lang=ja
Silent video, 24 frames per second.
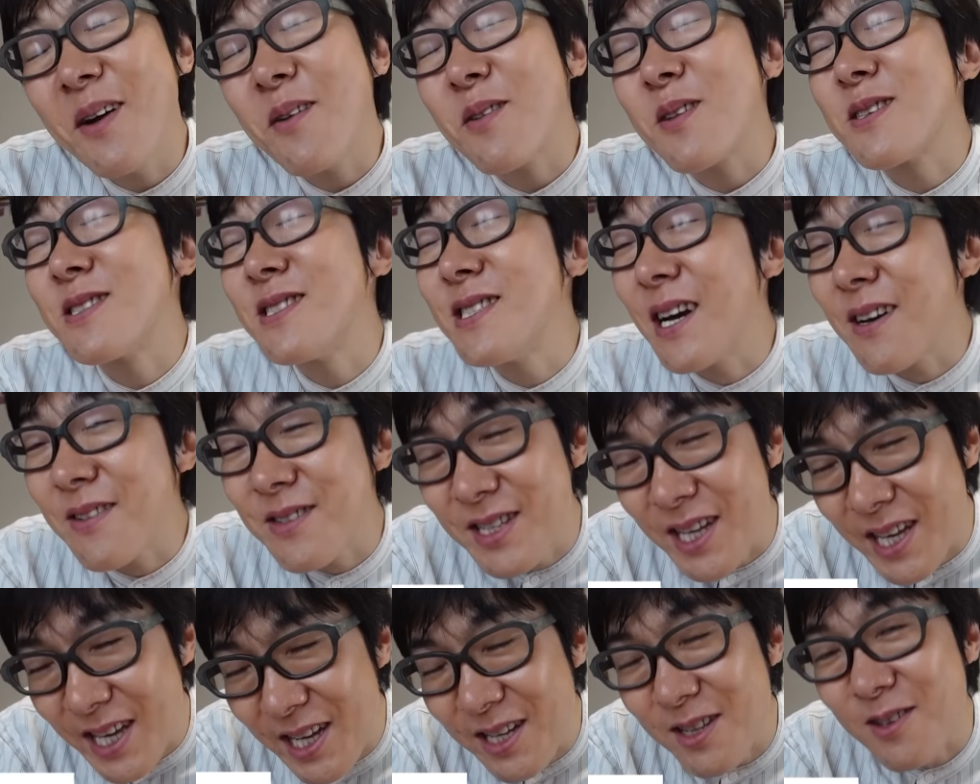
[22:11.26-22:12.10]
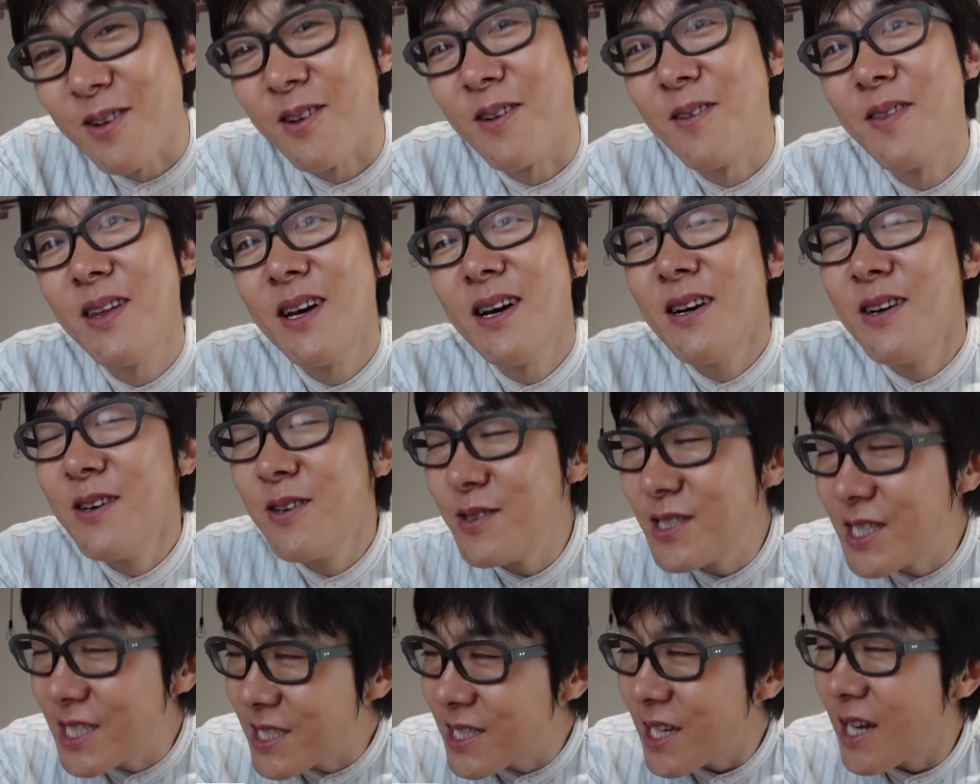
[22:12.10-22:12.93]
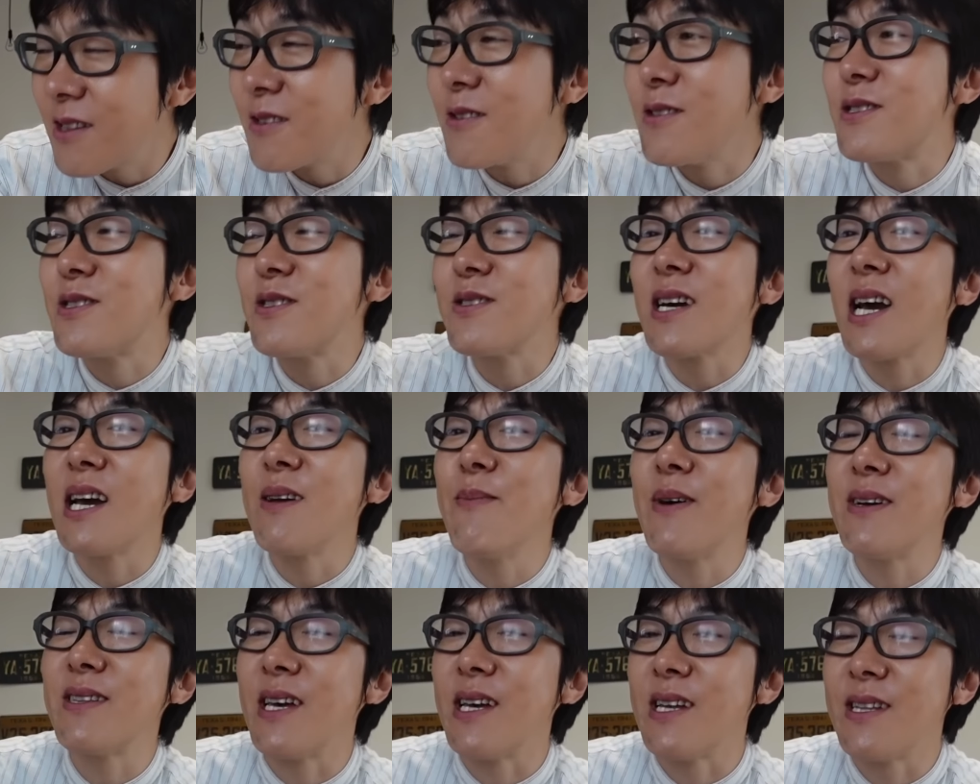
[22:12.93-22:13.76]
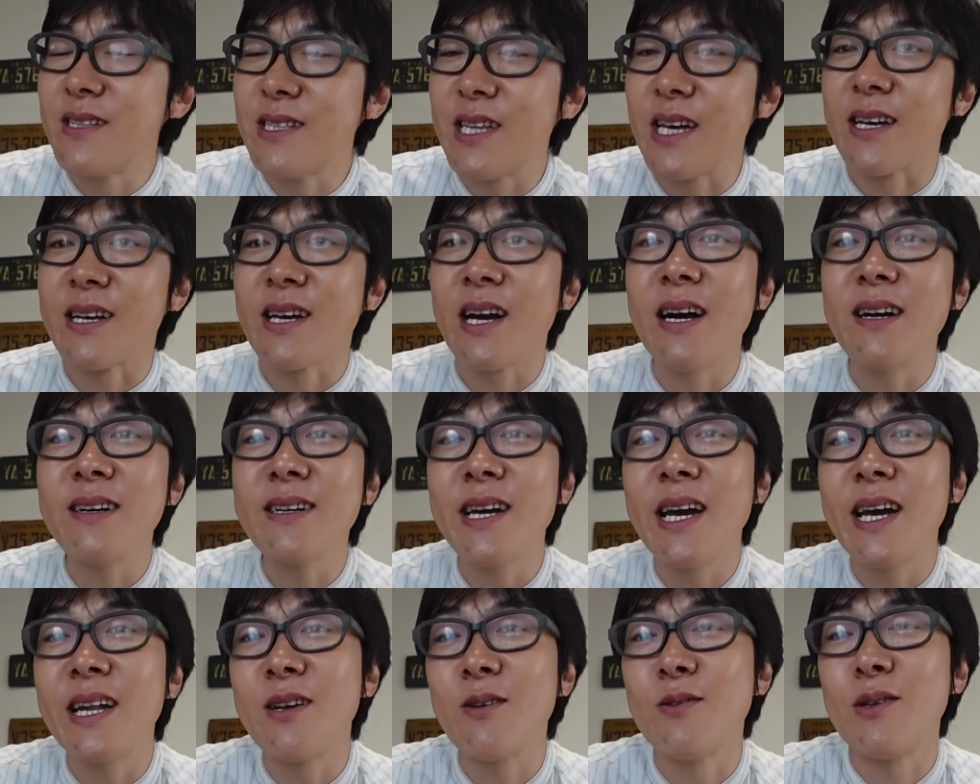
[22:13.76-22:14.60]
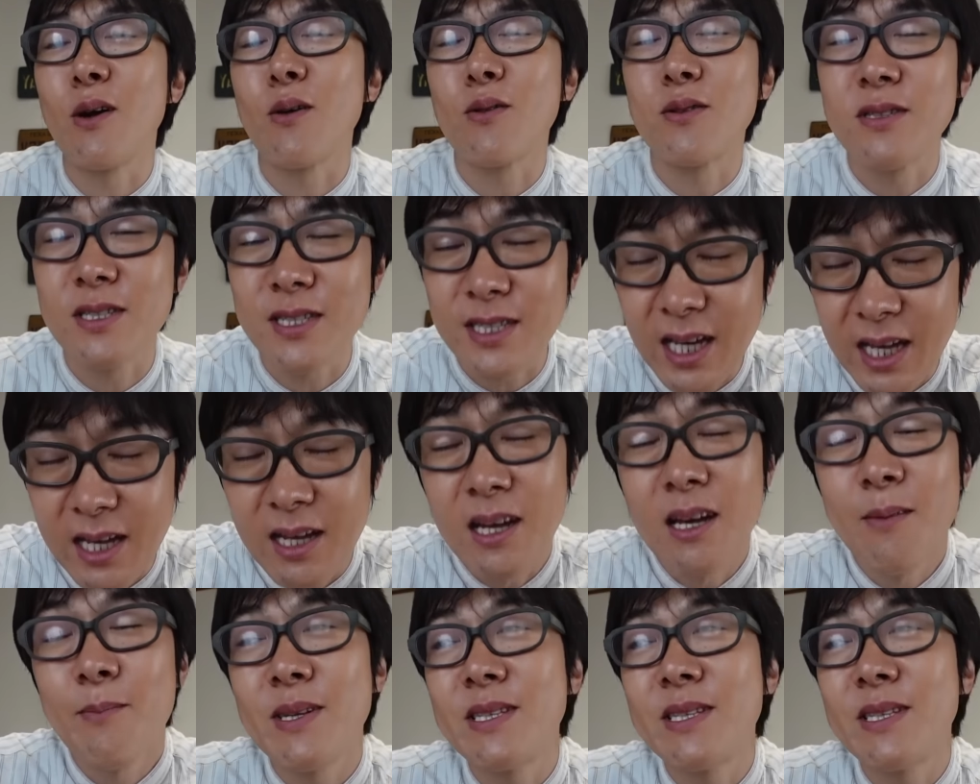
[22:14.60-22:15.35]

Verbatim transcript: としなくていいの。富士山の樹海まで行って考えるようなことじゃない。